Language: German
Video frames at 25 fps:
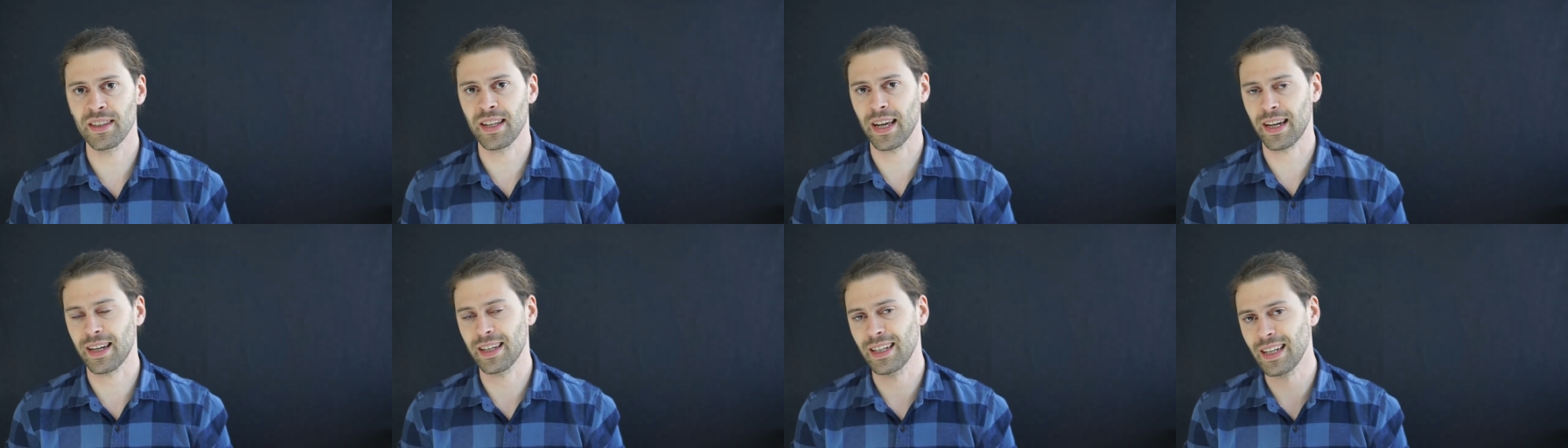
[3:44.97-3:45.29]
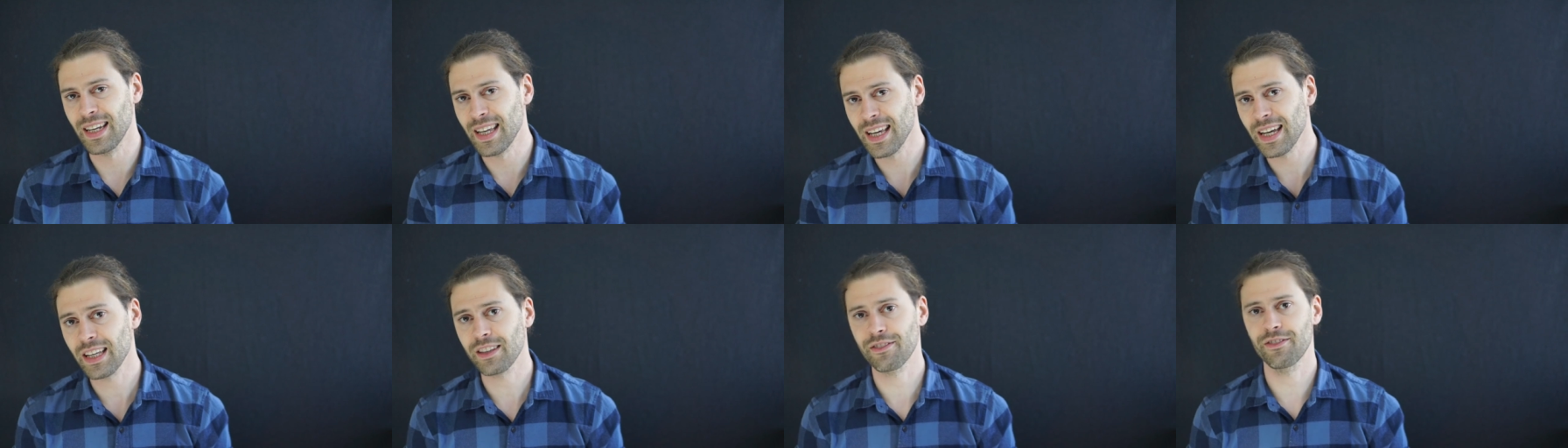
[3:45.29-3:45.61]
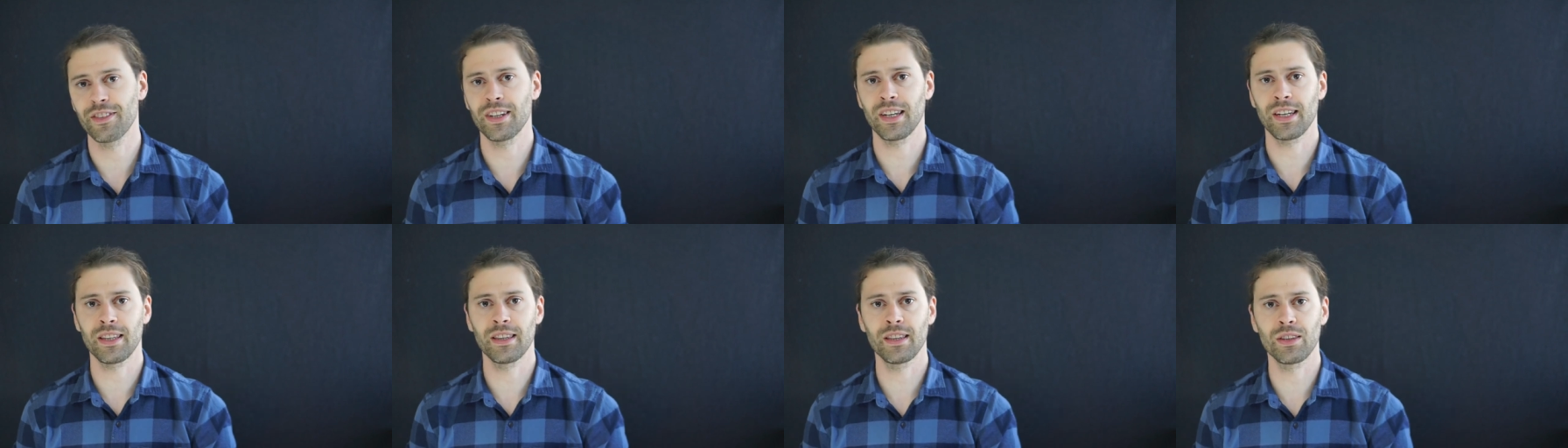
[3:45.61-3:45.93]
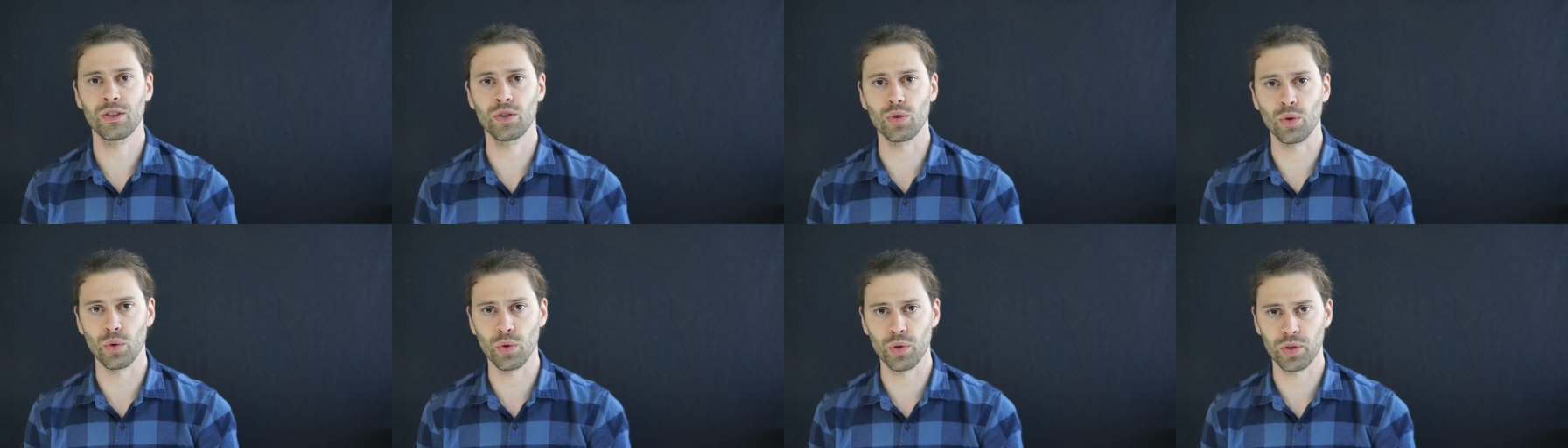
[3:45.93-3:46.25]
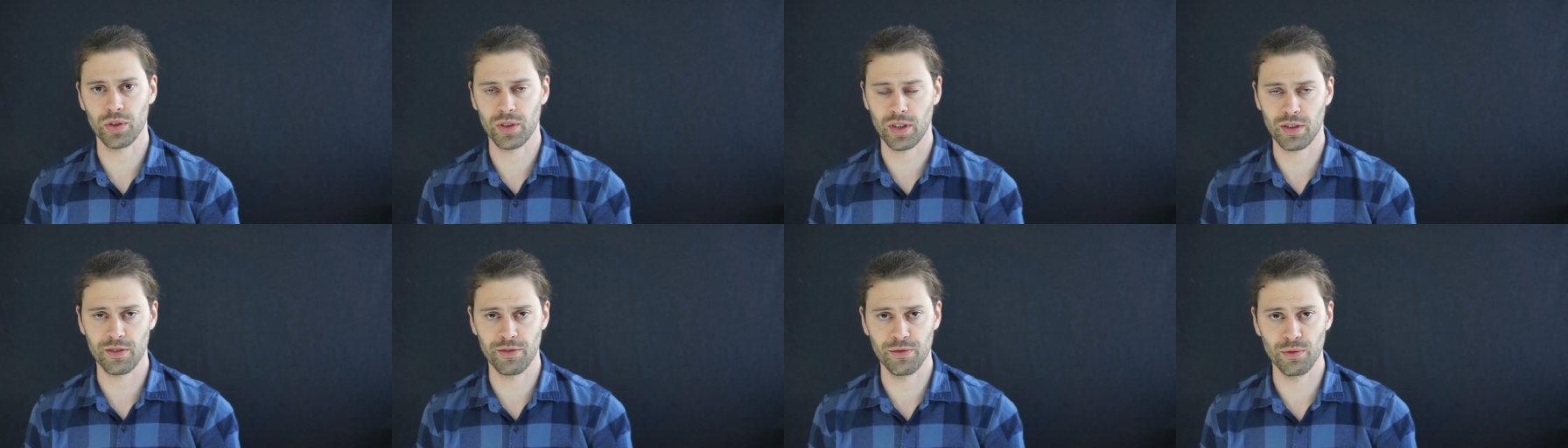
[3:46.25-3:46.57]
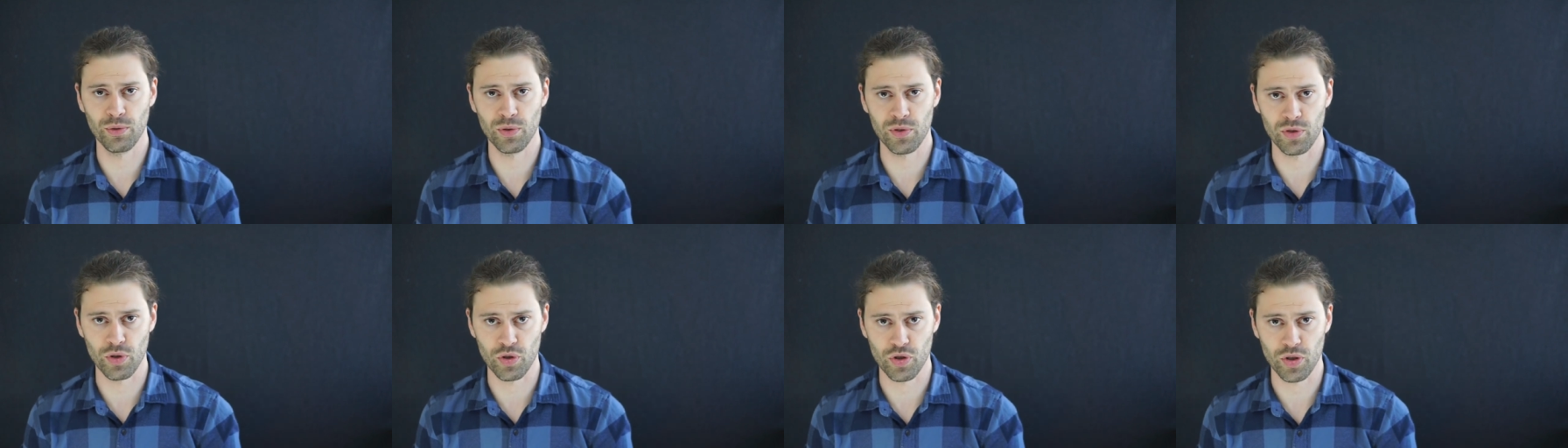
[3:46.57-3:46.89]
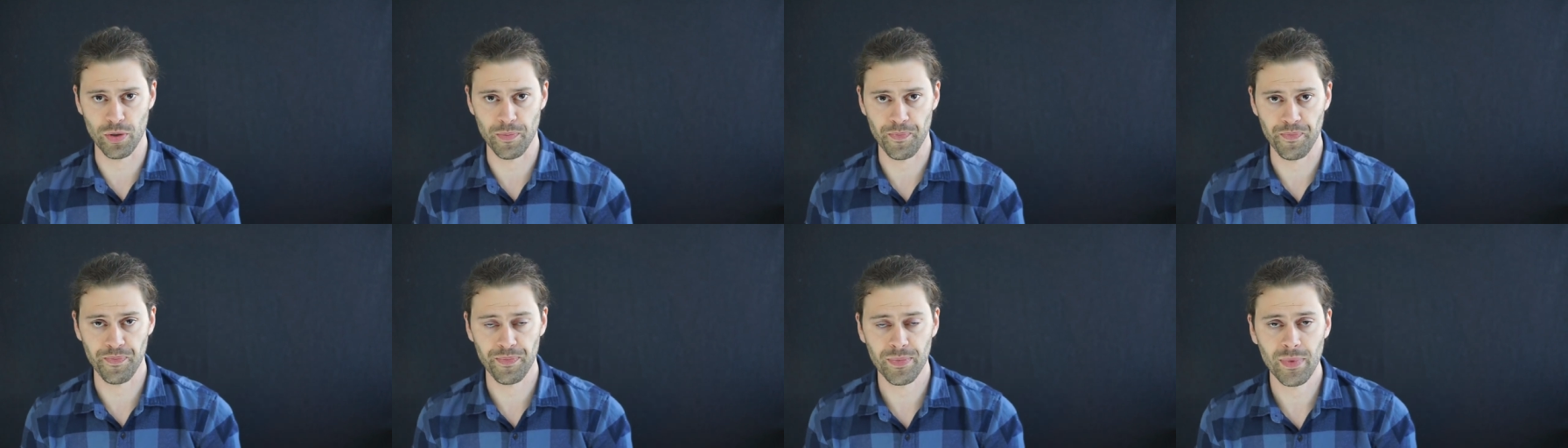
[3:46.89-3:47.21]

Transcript: erklärt werden durch das Physische.